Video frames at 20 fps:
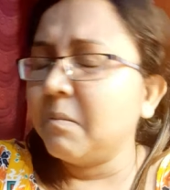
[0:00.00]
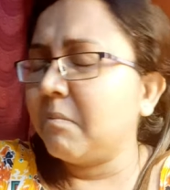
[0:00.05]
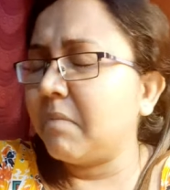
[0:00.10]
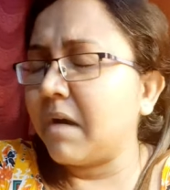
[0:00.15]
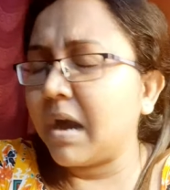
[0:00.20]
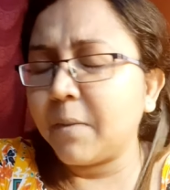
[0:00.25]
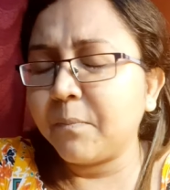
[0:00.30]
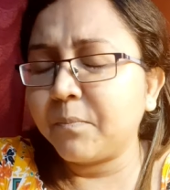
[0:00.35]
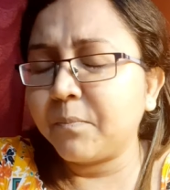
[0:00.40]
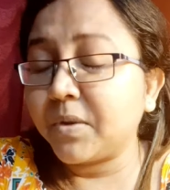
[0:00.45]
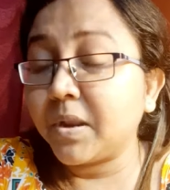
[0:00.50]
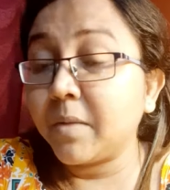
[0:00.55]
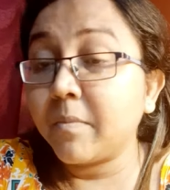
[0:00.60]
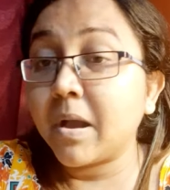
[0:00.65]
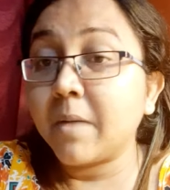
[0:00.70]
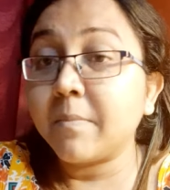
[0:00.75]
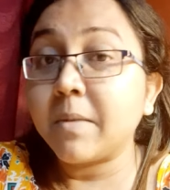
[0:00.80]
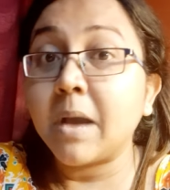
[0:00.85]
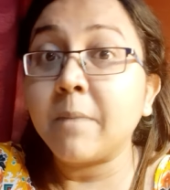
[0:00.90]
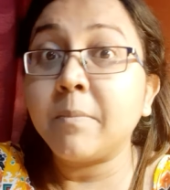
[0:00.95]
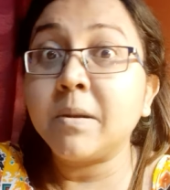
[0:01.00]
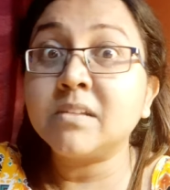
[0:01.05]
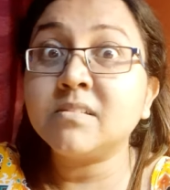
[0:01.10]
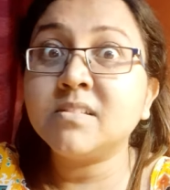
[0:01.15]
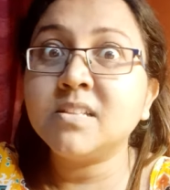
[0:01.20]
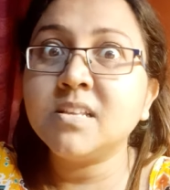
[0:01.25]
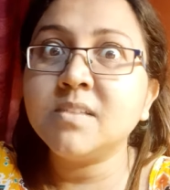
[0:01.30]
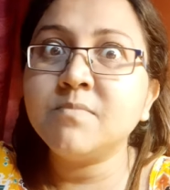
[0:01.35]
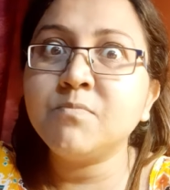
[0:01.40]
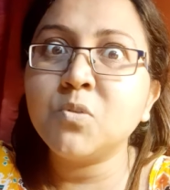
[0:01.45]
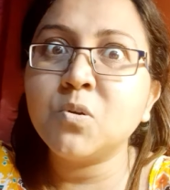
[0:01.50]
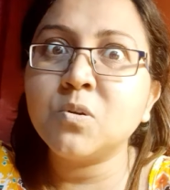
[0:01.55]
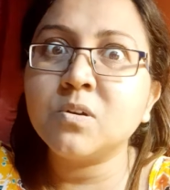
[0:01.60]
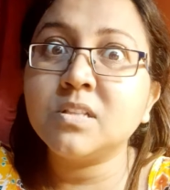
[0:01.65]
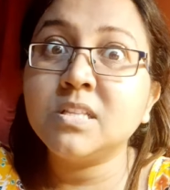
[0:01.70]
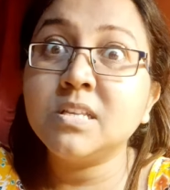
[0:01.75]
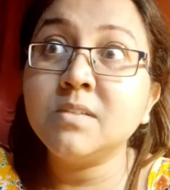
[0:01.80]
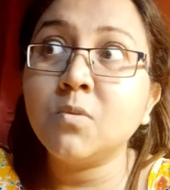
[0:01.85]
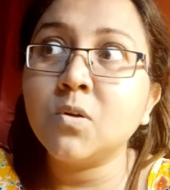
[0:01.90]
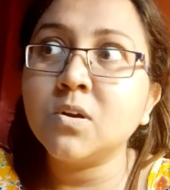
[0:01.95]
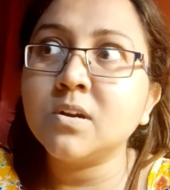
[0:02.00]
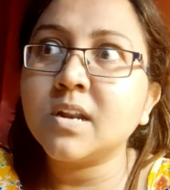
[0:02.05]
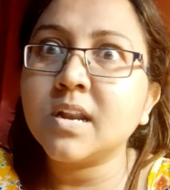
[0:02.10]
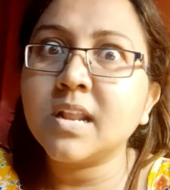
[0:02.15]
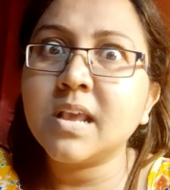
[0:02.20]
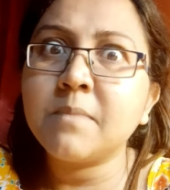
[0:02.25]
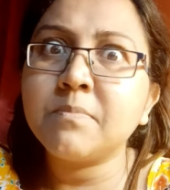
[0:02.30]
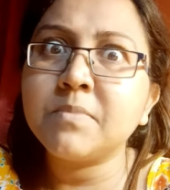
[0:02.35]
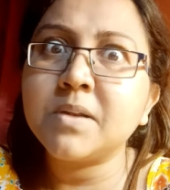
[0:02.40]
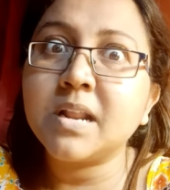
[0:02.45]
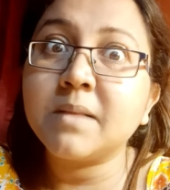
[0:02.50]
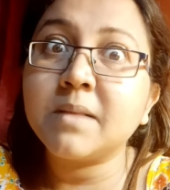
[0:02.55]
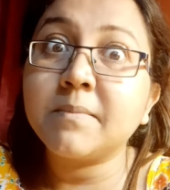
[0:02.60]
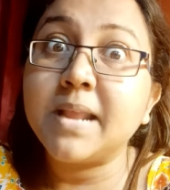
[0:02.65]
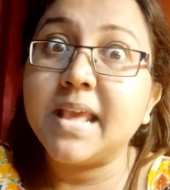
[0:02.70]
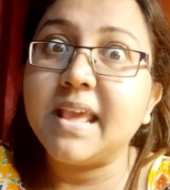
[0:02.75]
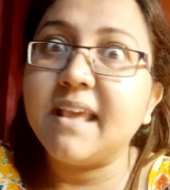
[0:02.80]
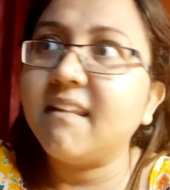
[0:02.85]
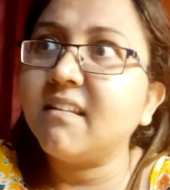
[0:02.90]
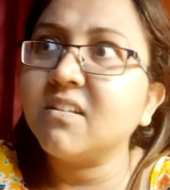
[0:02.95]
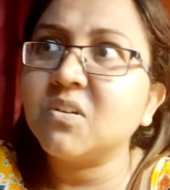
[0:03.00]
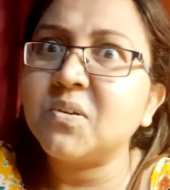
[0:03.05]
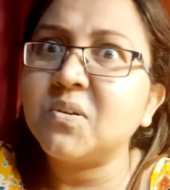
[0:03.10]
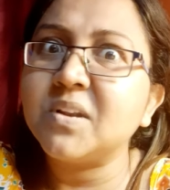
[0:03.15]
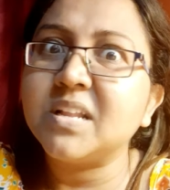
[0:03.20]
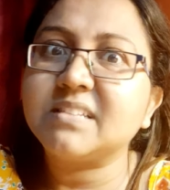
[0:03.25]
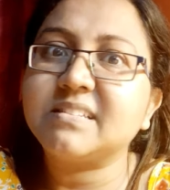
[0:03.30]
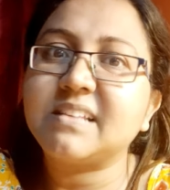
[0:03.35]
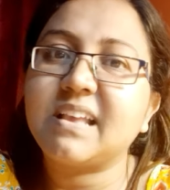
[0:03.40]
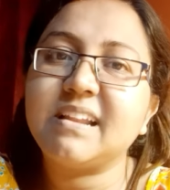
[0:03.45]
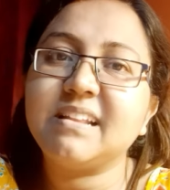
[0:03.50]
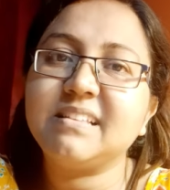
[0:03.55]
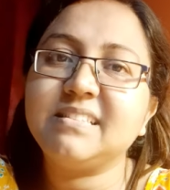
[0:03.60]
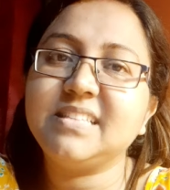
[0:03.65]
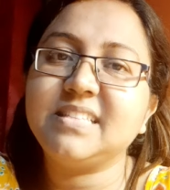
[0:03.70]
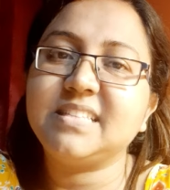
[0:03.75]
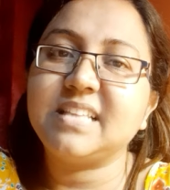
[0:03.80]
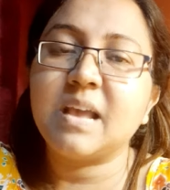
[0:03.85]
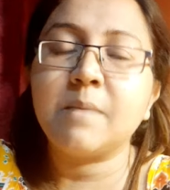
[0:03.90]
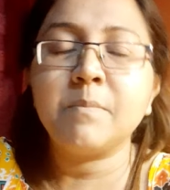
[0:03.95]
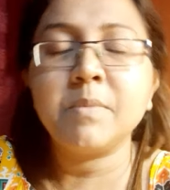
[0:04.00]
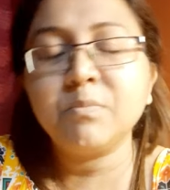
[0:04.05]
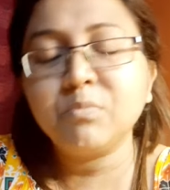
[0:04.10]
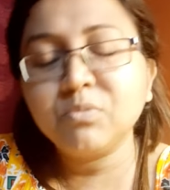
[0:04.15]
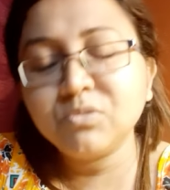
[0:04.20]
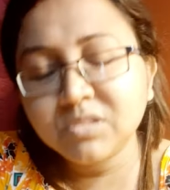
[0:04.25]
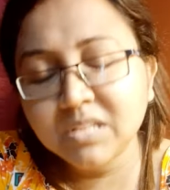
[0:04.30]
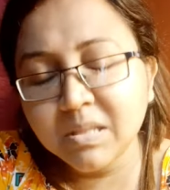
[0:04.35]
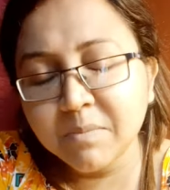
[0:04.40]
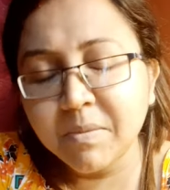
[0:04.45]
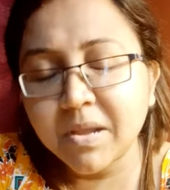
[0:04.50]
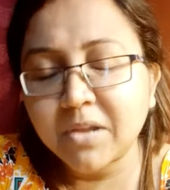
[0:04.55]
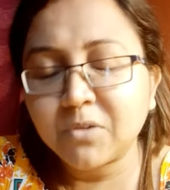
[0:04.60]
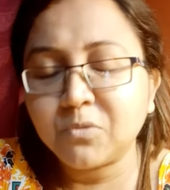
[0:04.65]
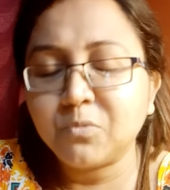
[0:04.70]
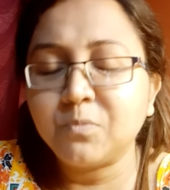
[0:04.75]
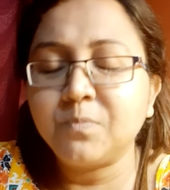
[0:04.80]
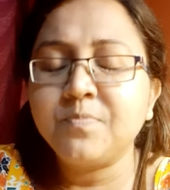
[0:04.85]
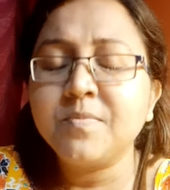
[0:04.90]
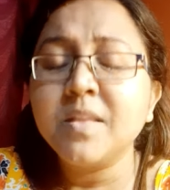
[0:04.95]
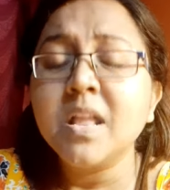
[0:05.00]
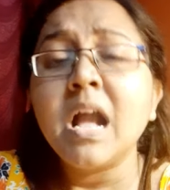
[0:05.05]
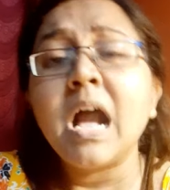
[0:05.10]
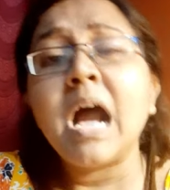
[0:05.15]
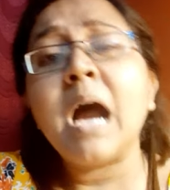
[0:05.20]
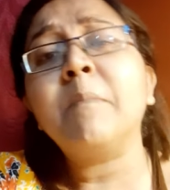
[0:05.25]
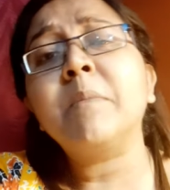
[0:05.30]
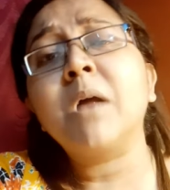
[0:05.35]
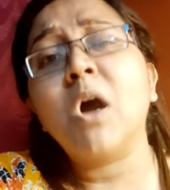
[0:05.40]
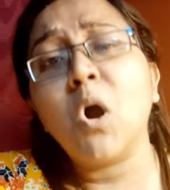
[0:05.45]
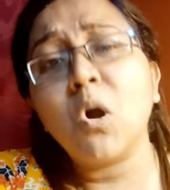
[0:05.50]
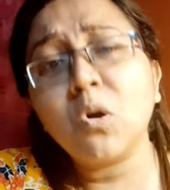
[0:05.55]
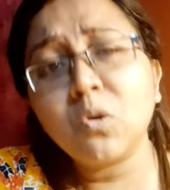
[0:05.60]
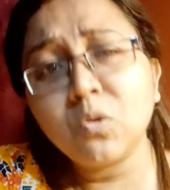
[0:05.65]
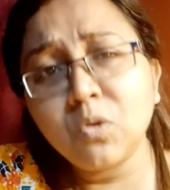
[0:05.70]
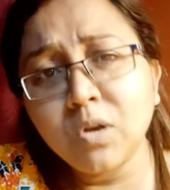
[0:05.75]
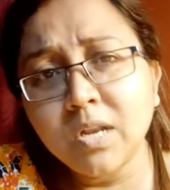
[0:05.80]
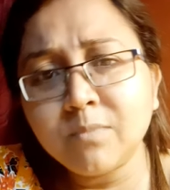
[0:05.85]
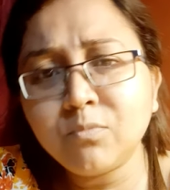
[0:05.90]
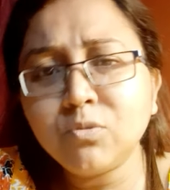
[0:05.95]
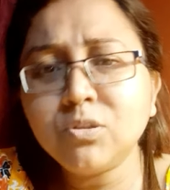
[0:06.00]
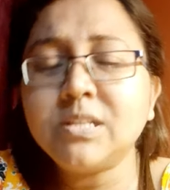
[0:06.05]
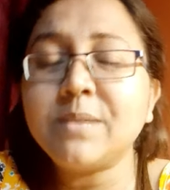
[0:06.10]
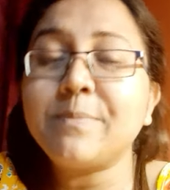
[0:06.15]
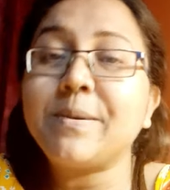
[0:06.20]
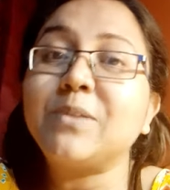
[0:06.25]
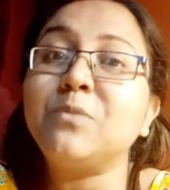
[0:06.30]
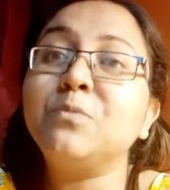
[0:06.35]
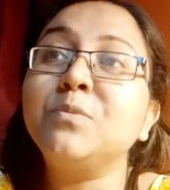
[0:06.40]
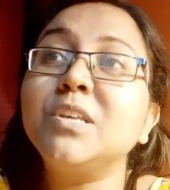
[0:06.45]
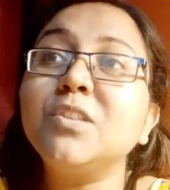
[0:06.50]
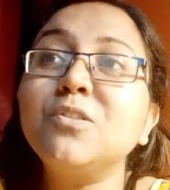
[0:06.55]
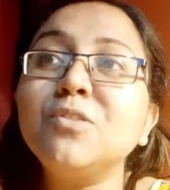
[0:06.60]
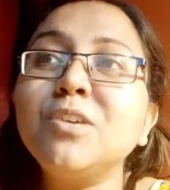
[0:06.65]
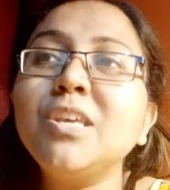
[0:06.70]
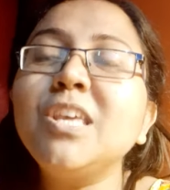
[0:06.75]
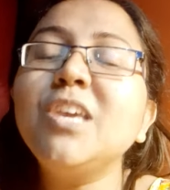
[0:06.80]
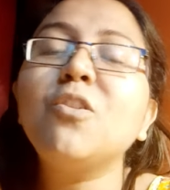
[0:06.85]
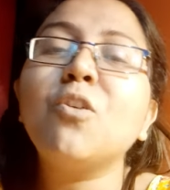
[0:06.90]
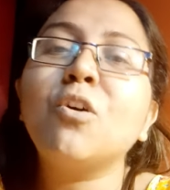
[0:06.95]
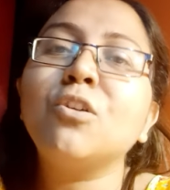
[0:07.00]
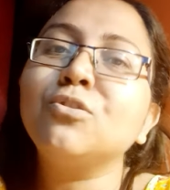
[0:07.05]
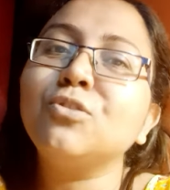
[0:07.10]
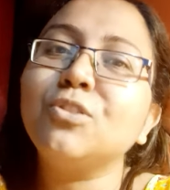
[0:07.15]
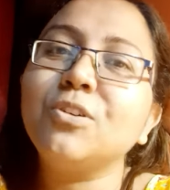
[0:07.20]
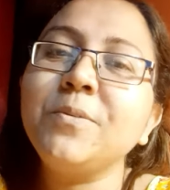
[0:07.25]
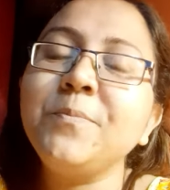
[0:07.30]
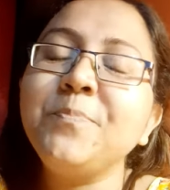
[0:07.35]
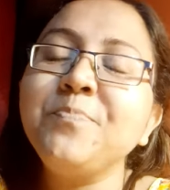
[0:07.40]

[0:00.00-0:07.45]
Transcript: বাপ রে বাপ আবার জীবন জীবনটারে আপনারা একবার হেল গইরা চাইরা দিছে আমি বুঝতে পারুন আমরা হক গলে বুঝতে পারুন কিন্তু কী কন তো